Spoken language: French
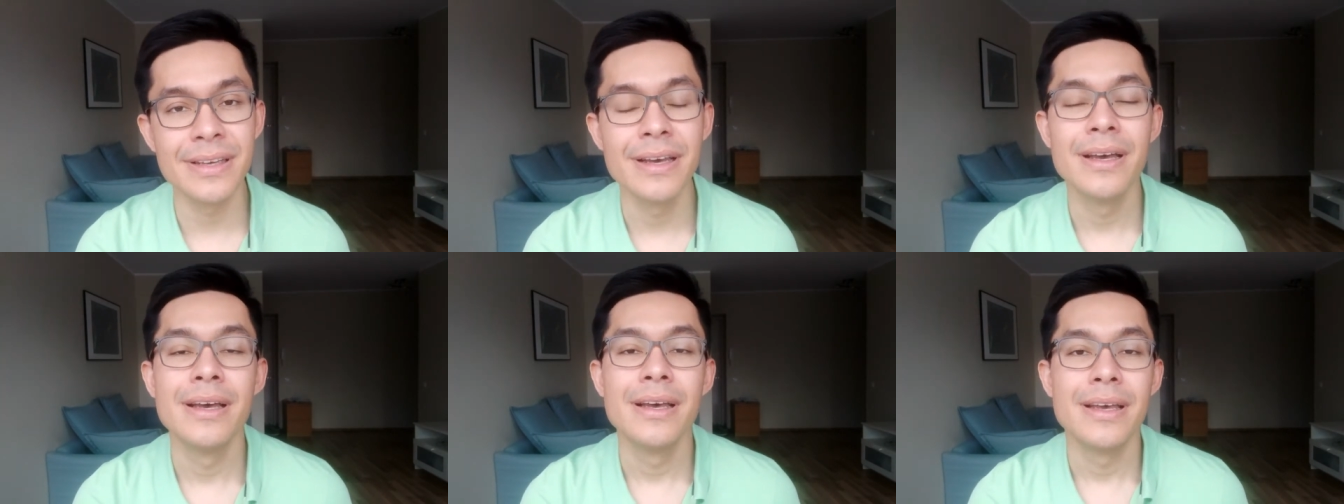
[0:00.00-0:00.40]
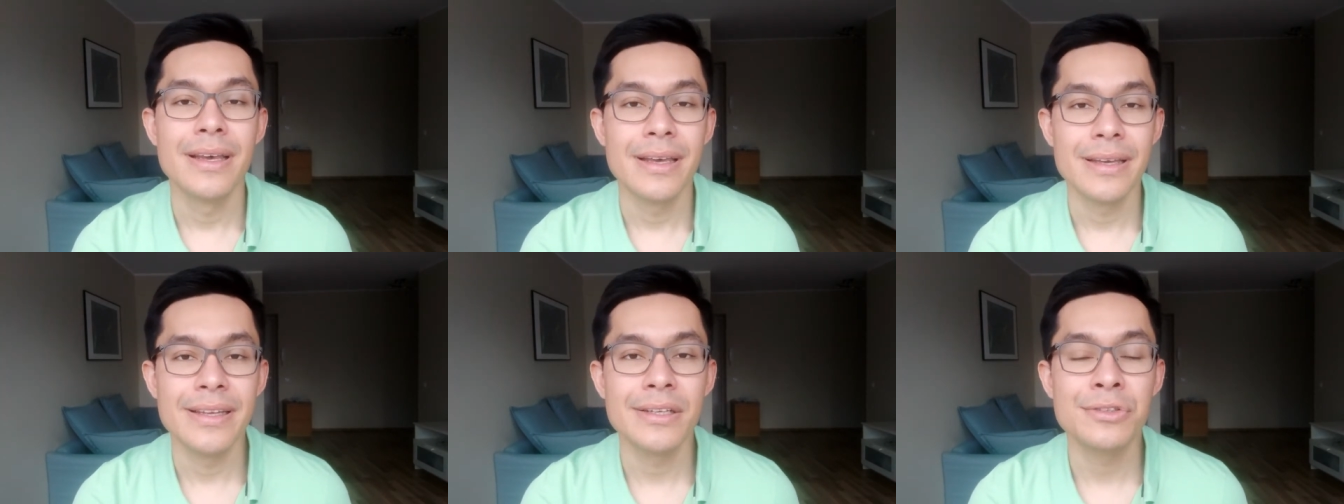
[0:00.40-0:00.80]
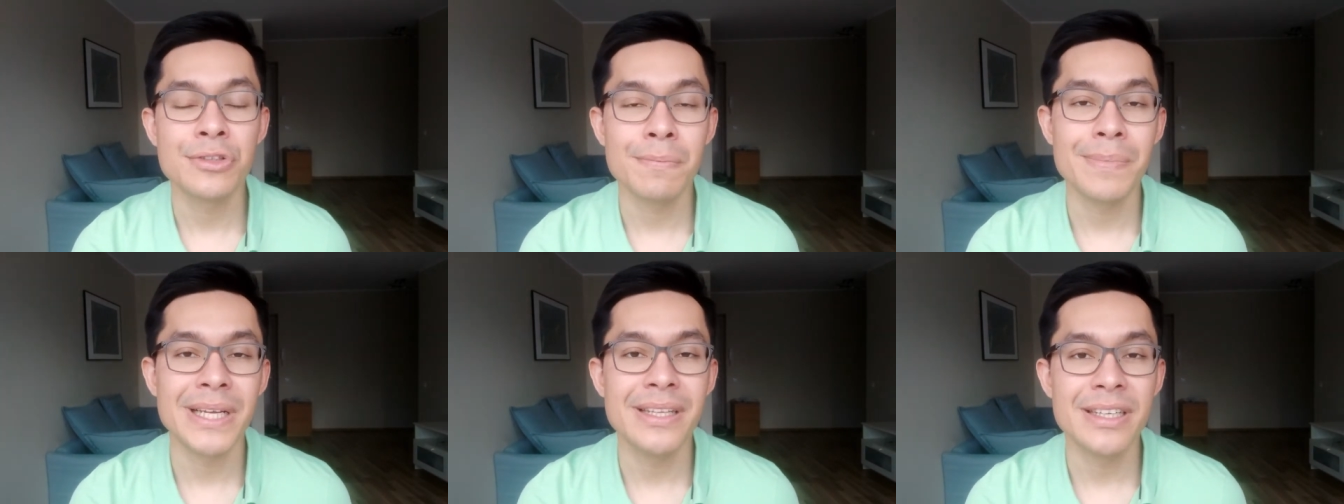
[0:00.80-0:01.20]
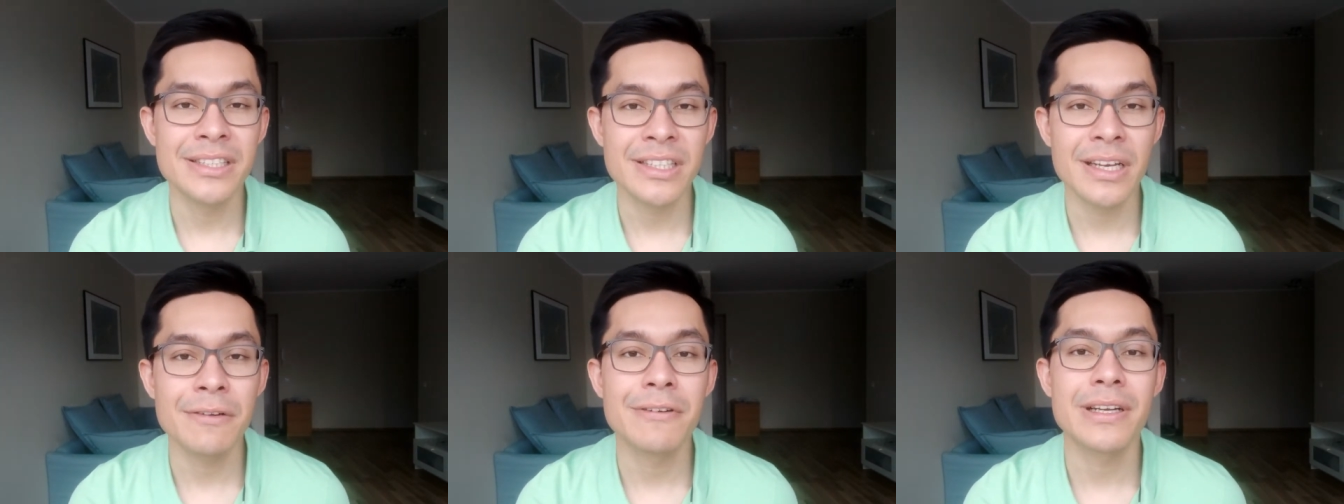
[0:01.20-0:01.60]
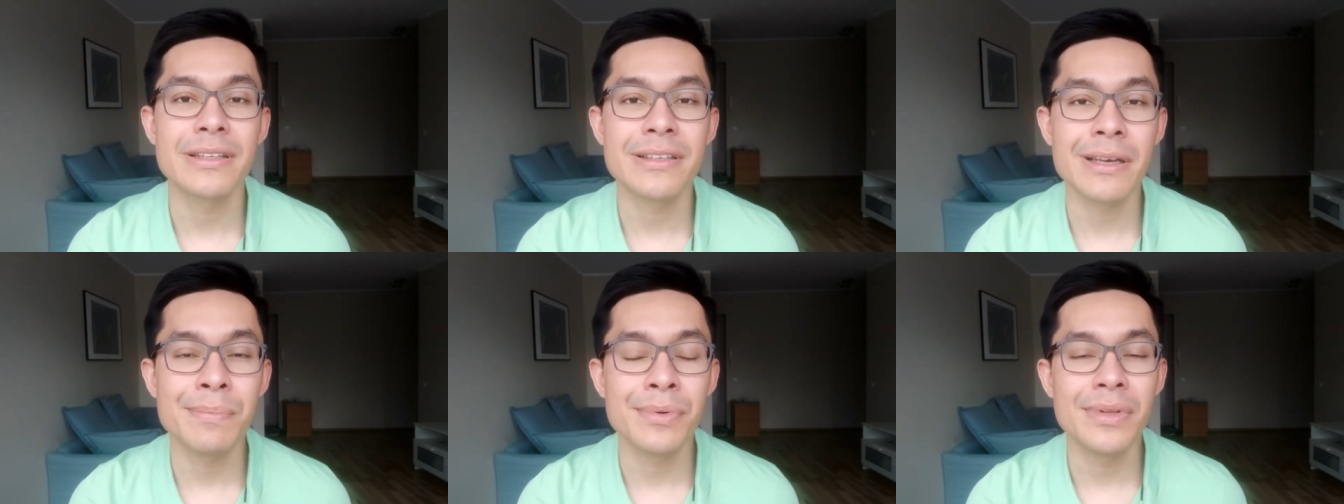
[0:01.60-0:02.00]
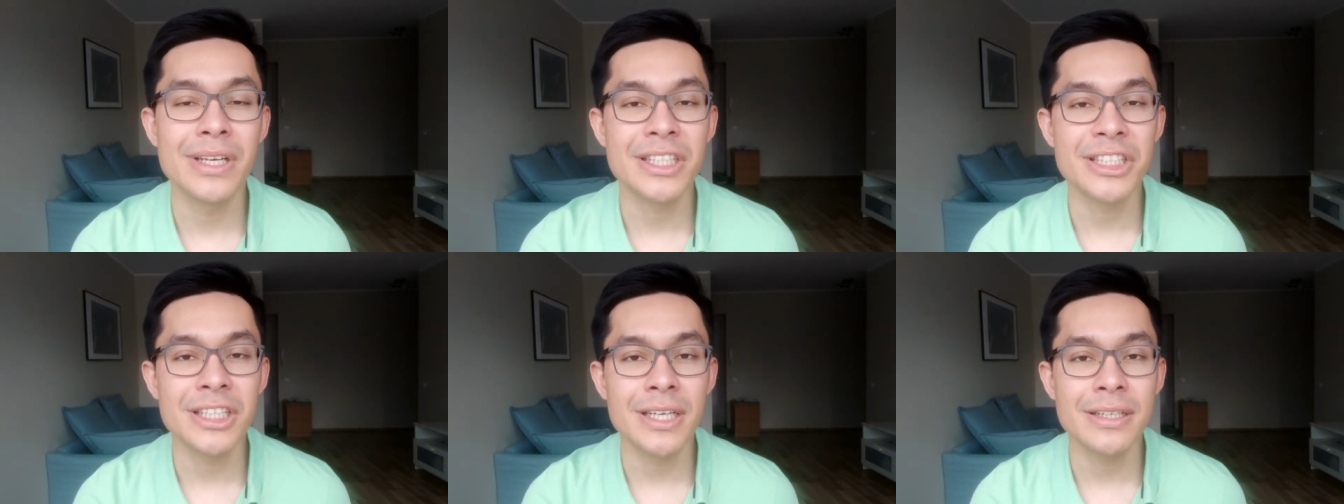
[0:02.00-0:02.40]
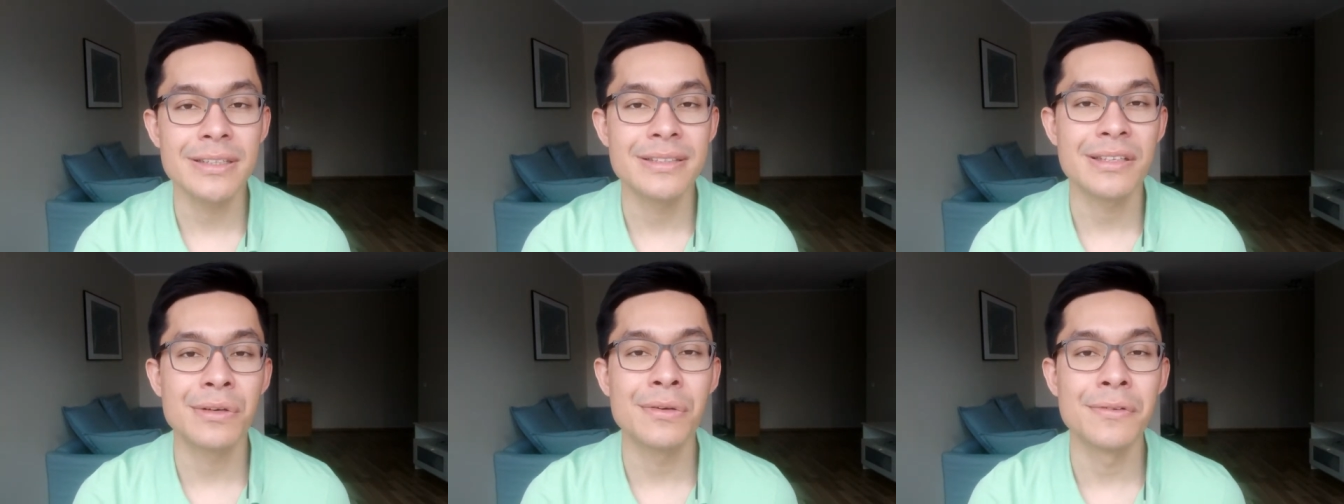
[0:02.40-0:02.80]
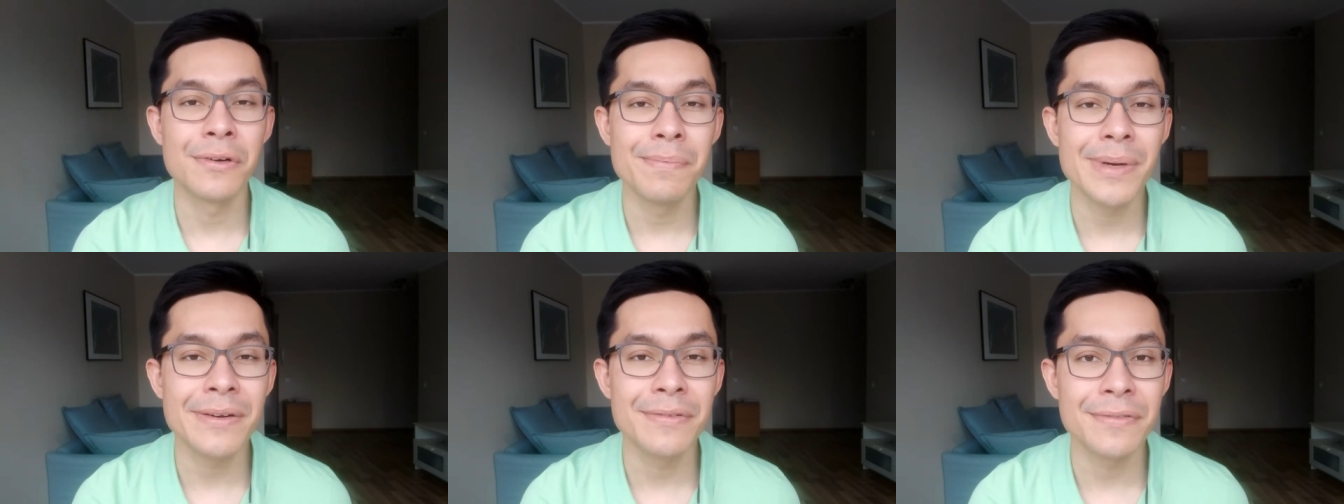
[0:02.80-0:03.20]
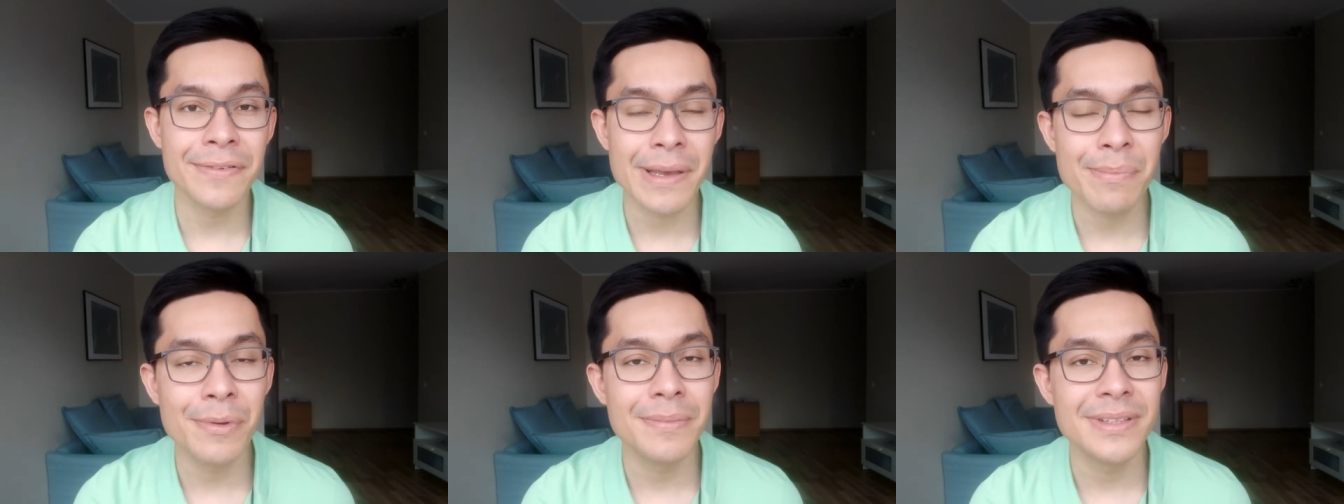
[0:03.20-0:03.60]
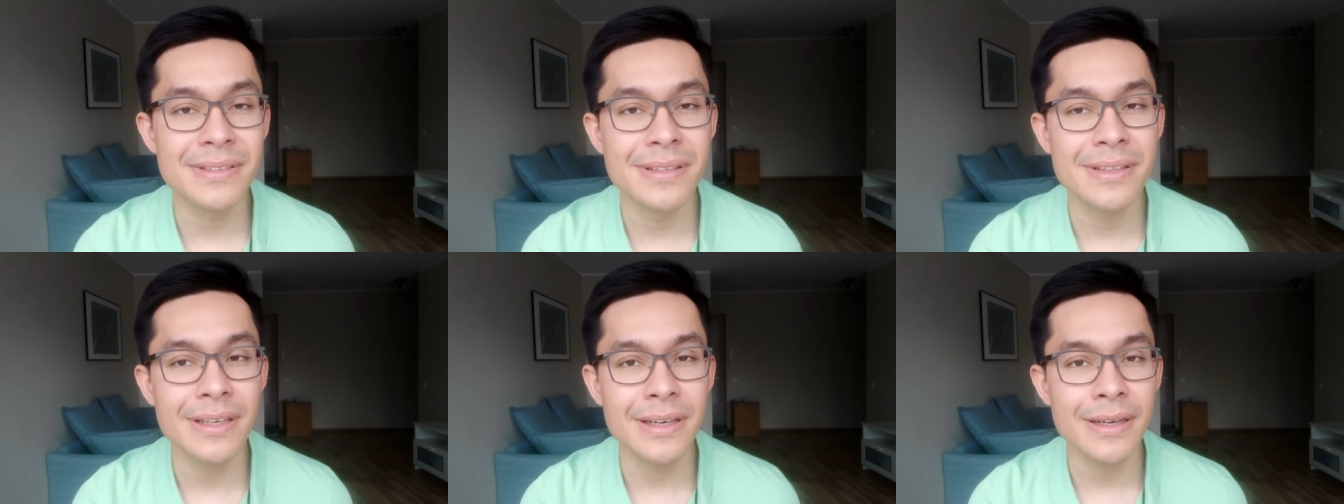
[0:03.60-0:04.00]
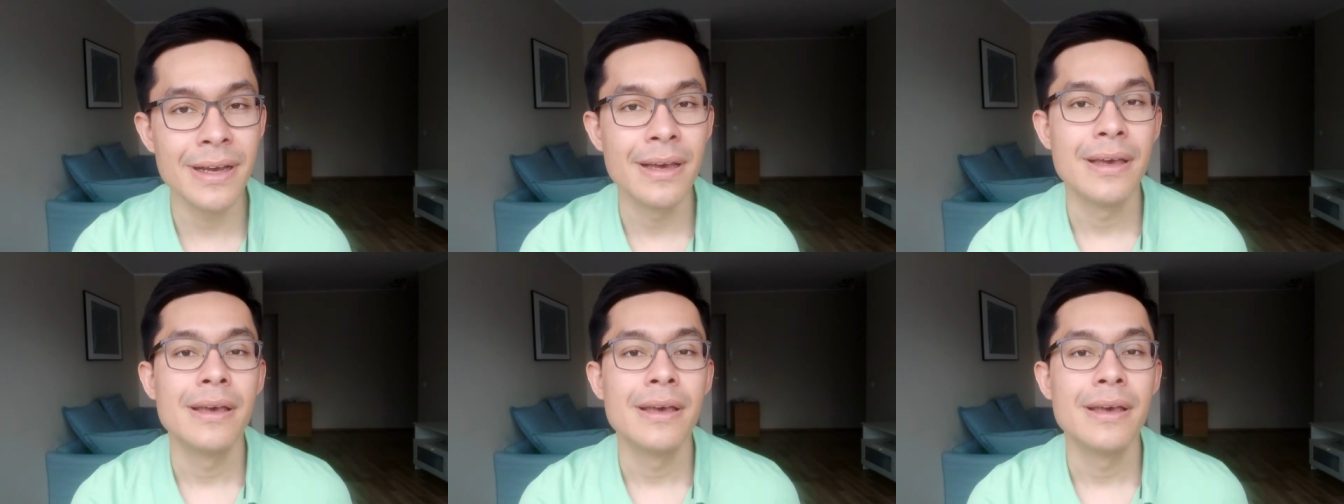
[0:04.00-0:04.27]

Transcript: Et il n'y a toujours pas d'achat ou alors très peu d'achats et ça couvre pas vos frais publicitaires.